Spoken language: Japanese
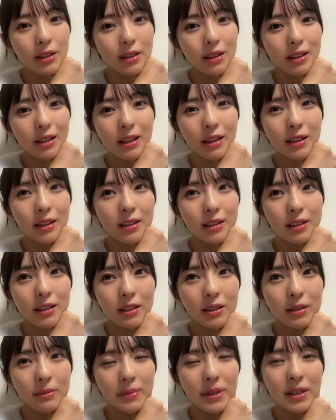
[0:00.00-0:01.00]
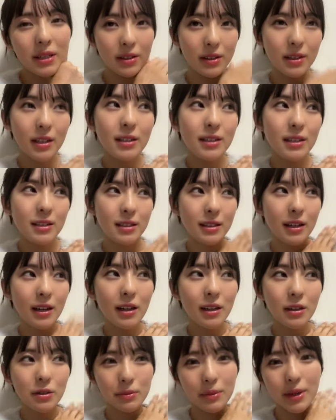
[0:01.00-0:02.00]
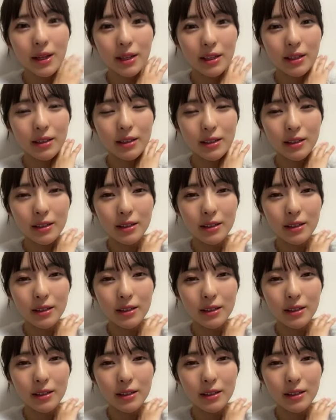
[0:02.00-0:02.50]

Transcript: なんかまだ私たちが入る前